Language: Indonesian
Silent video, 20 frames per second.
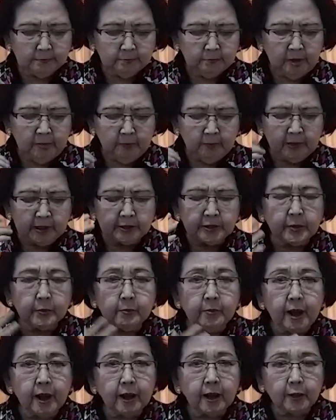
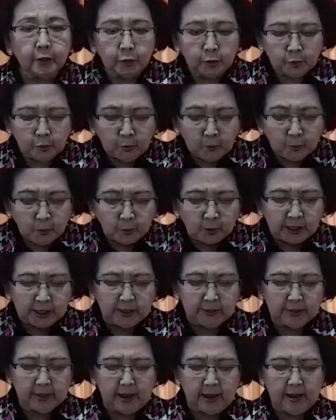mempersembahkan tubuh
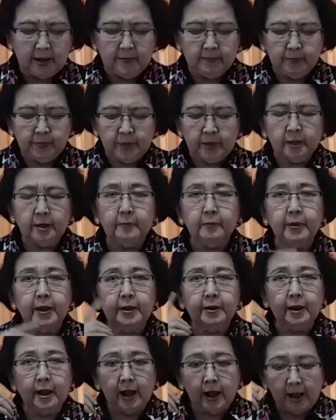kita
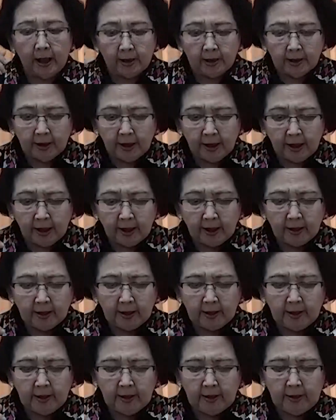kepada Allah
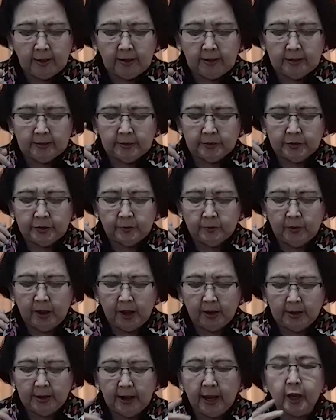
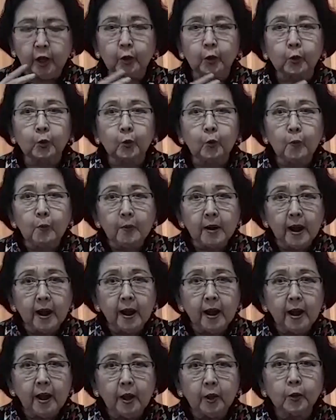sebagai
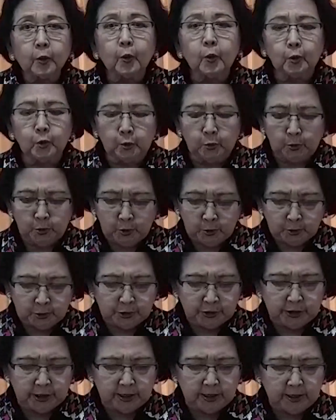rumah Roh
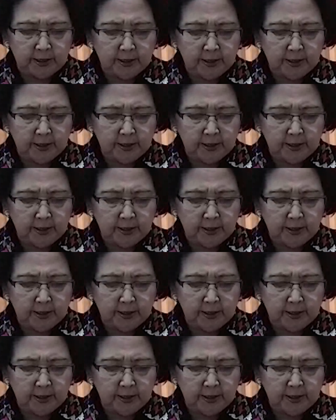Kudus.